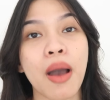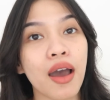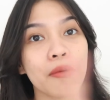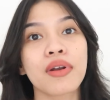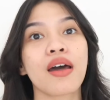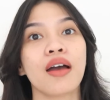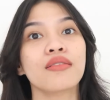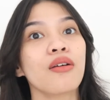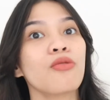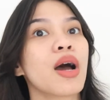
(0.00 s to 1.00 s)
bahkan bedak
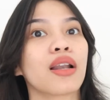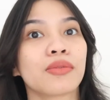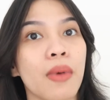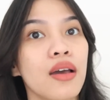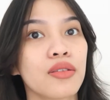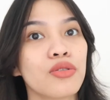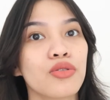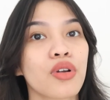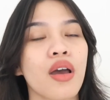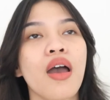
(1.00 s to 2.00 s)
aja aku males banget
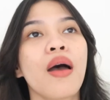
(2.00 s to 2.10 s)
jujur